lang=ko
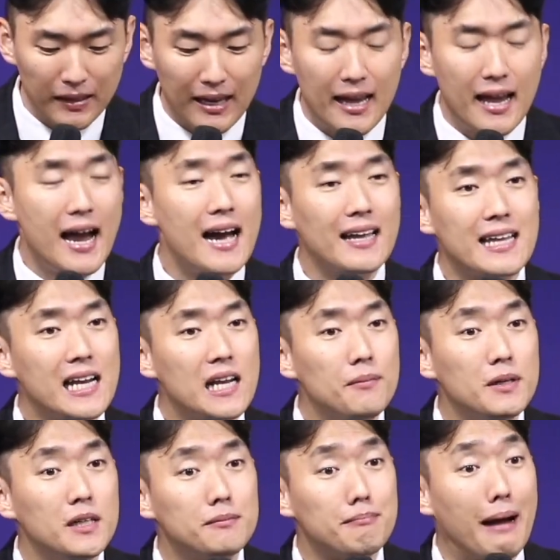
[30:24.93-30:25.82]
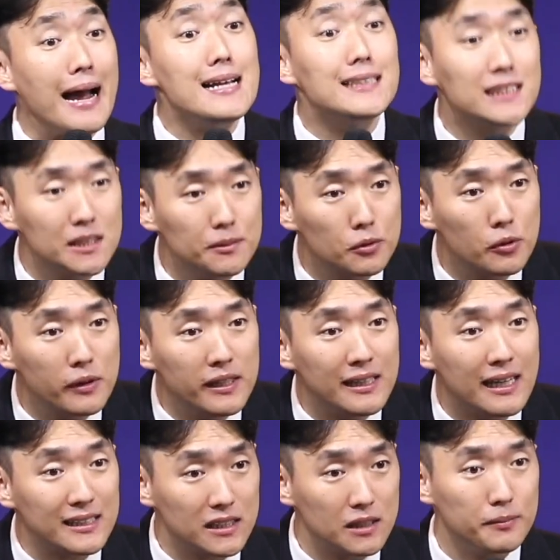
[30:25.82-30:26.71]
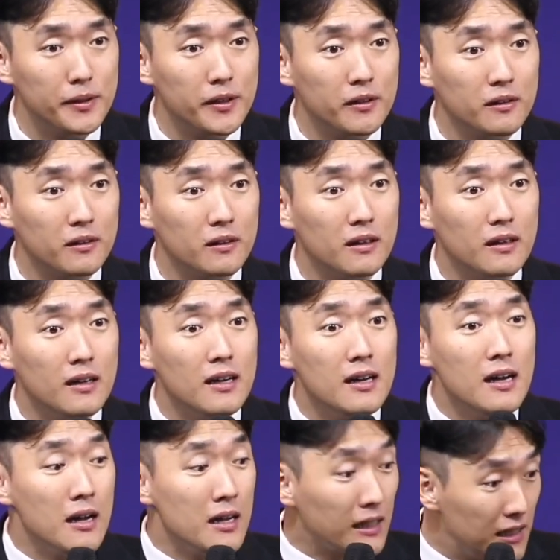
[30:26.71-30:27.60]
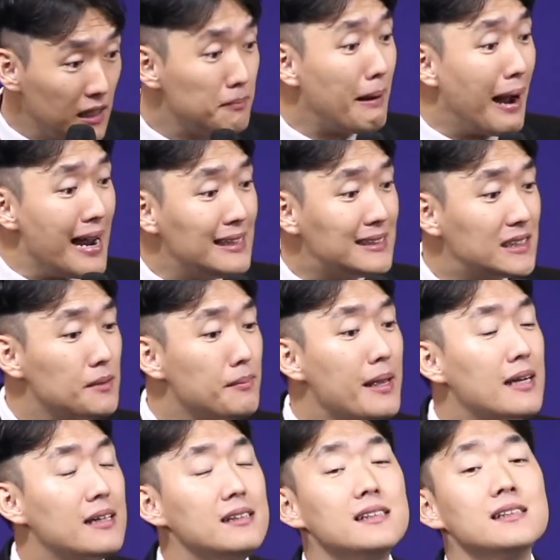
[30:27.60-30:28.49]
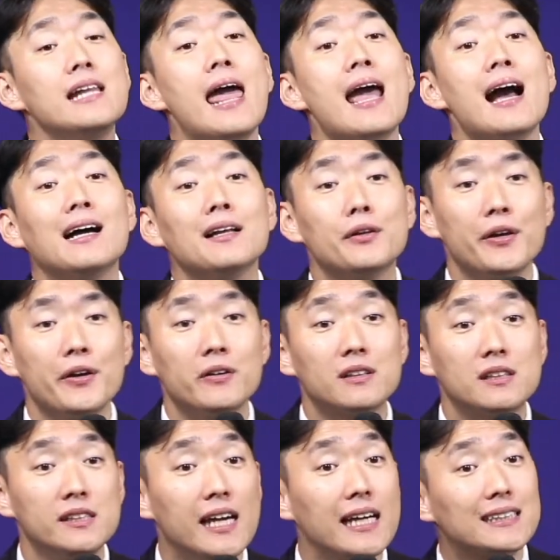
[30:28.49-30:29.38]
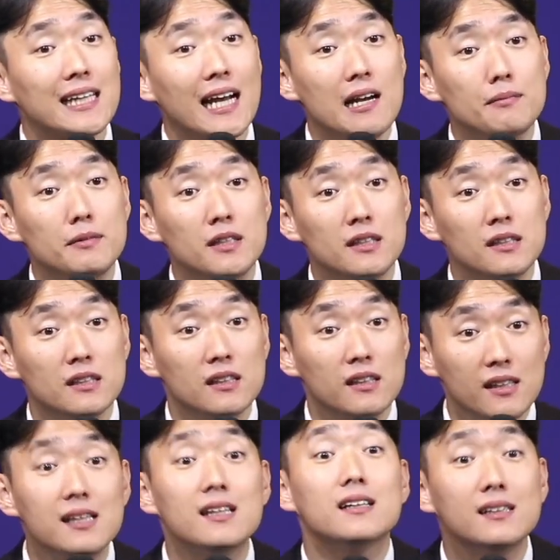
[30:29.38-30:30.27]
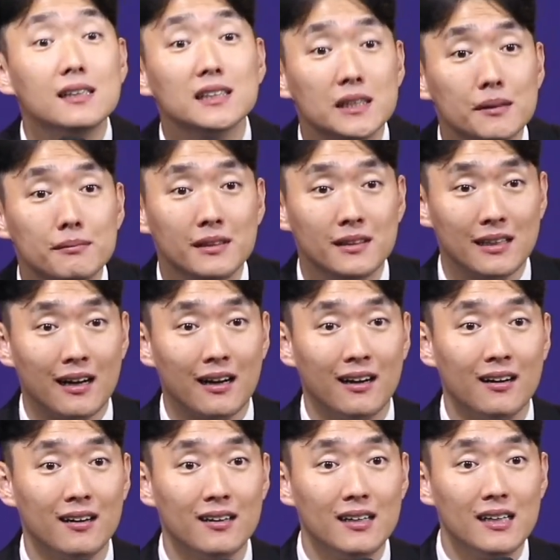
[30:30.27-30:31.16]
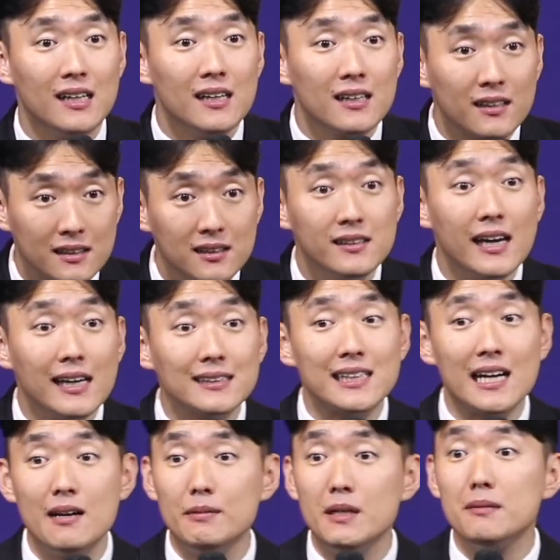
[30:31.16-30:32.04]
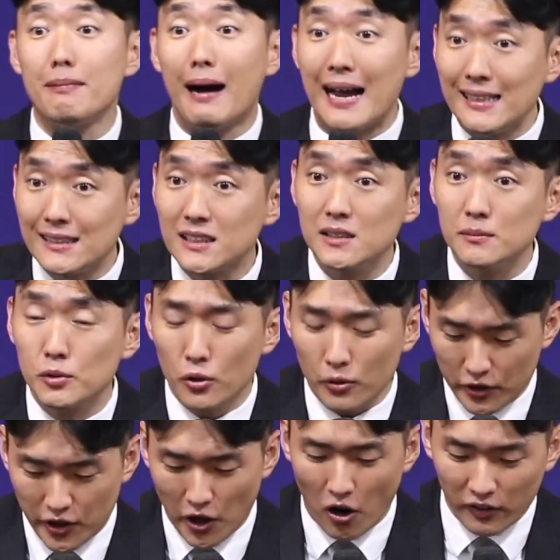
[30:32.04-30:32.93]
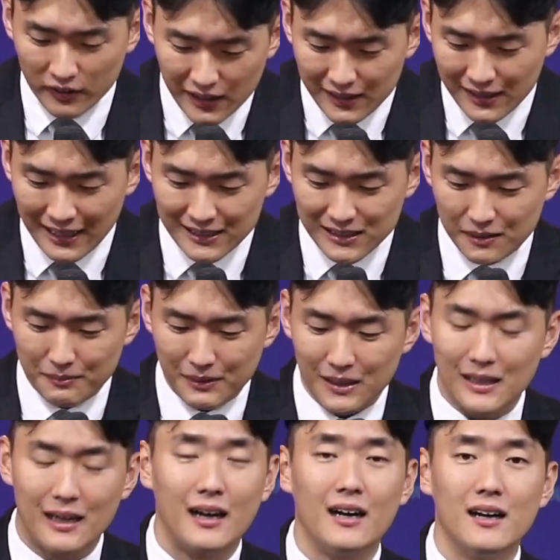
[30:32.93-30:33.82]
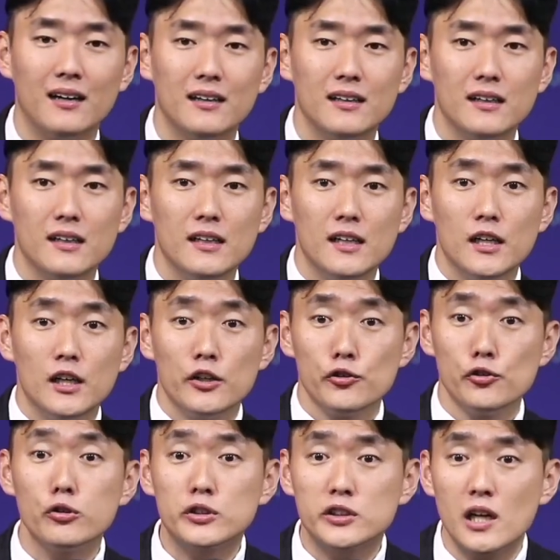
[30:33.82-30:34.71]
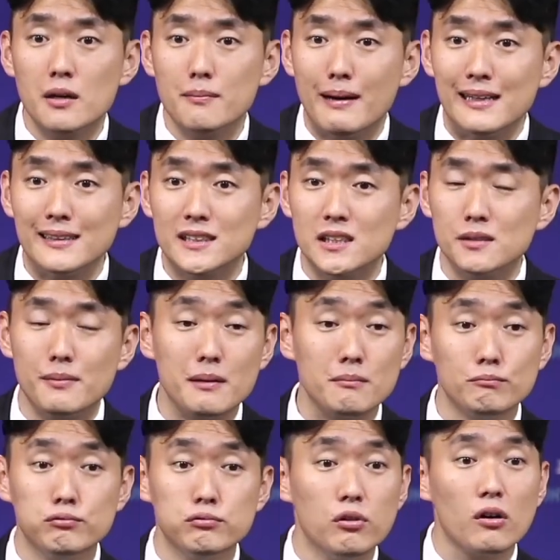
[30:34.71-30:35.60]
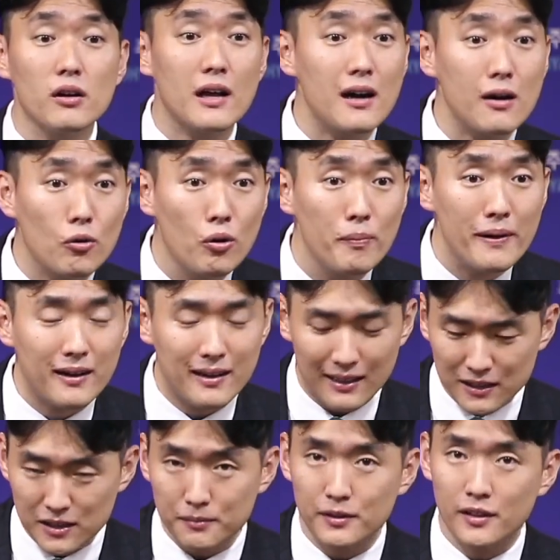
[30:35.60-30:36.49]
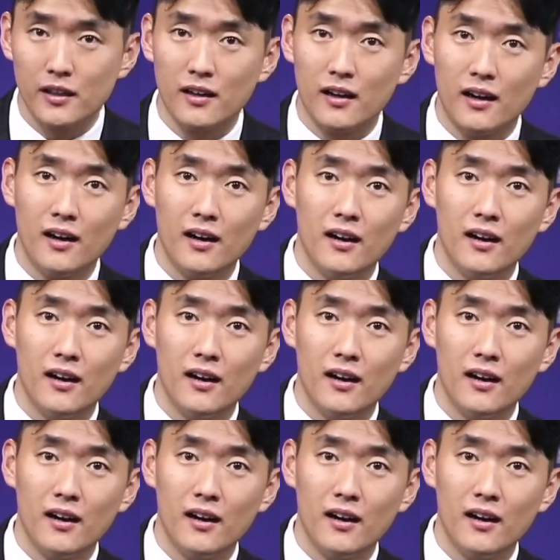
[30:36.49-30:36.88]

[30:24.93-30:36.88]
하나님은 말씀으로 인하시며 그 말씀이 은혜가 되어 그의 삶을 이끄십니다. 그의 삶을 말씀으로 견인하십니다. 6절 말씀에 무엇라 고백하십니까?